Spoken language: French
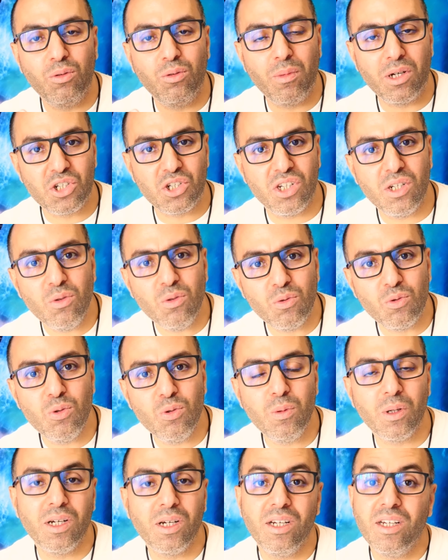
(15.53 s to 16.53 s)
de ma chaîne
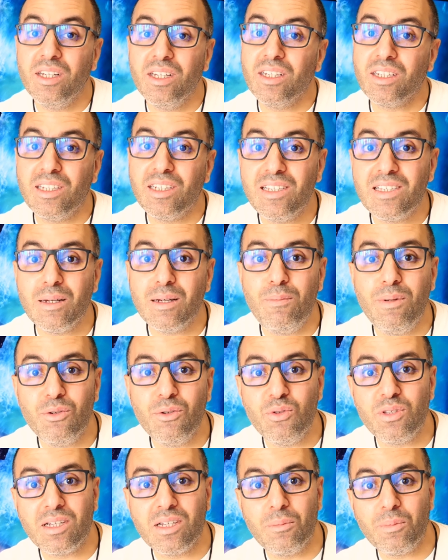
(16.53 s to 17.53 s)
YouTube qui
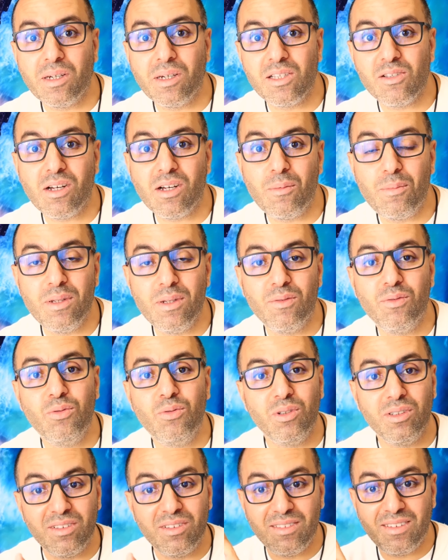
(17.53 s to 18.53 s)
s'appelait jusqu'à présent,
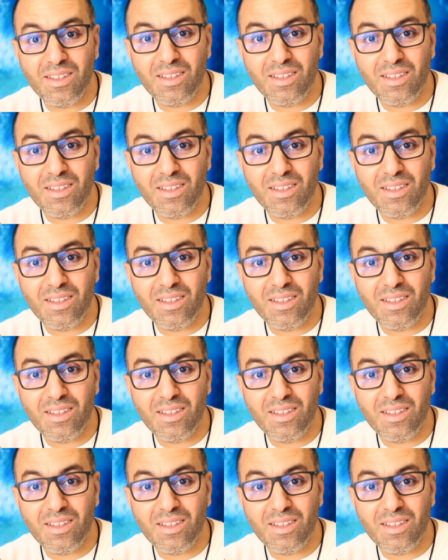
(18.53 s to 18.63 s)
rappelez-vous,